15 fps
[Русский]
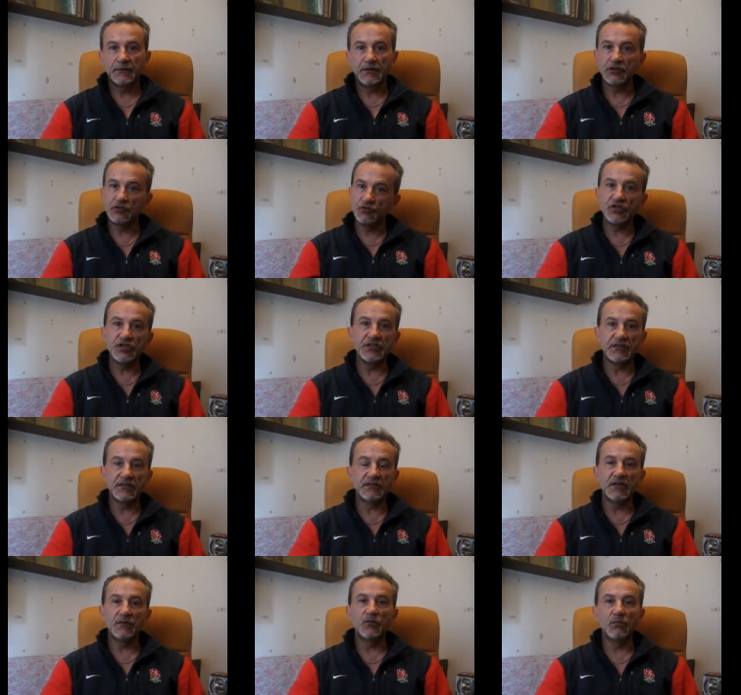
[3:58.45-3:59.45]
изучить
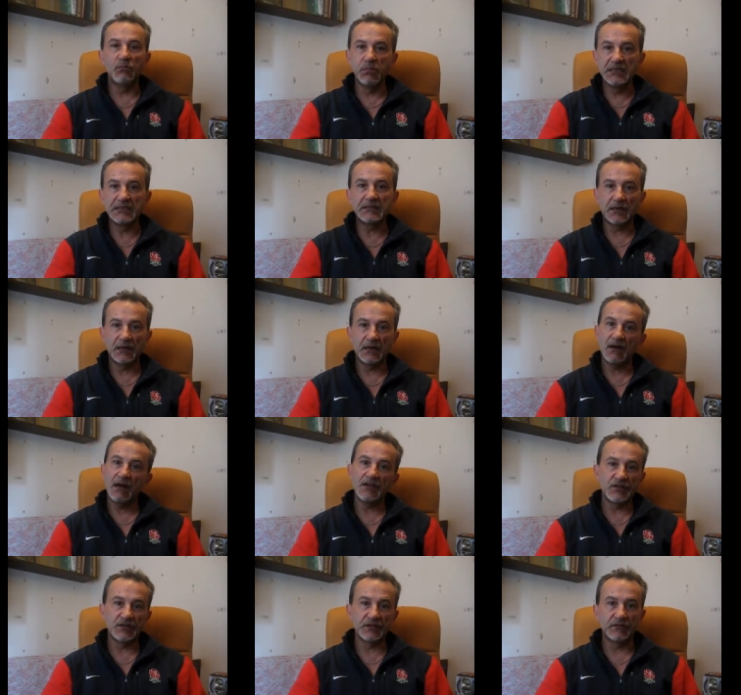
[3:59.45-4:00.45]
систему быстро и
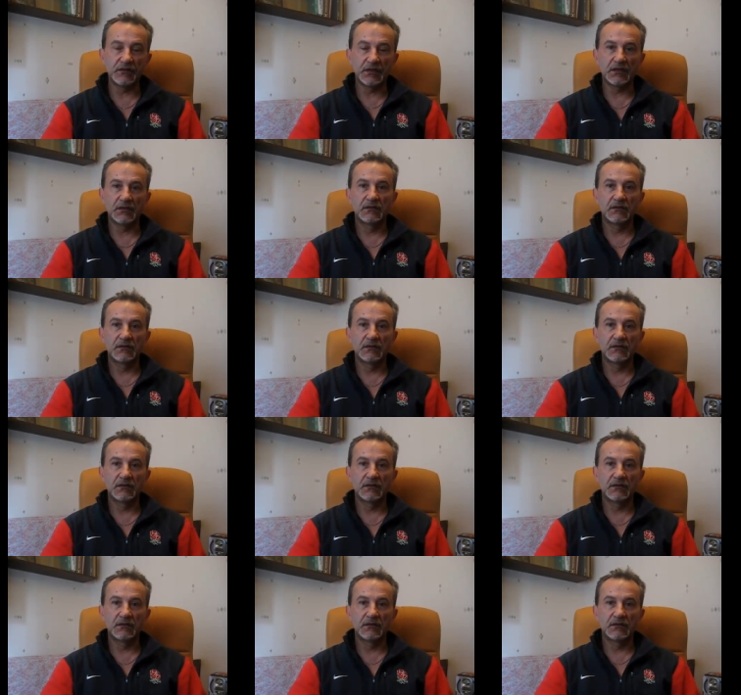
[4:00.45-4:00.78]
качественно,